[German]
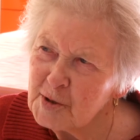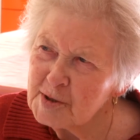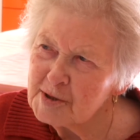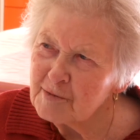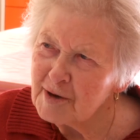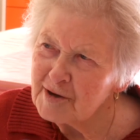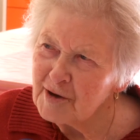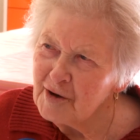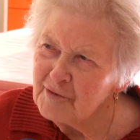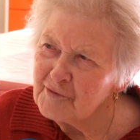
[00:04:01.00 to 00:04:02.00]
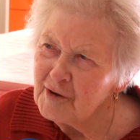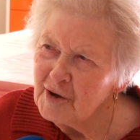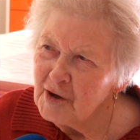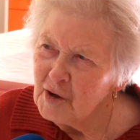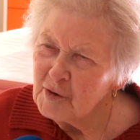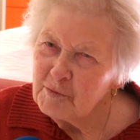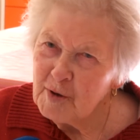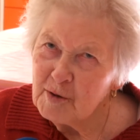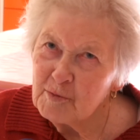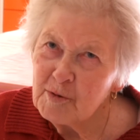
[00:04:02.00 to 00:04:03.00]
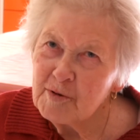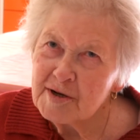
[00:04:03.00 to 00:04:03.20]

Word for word: uns ein wenig auf. Und wir haben alle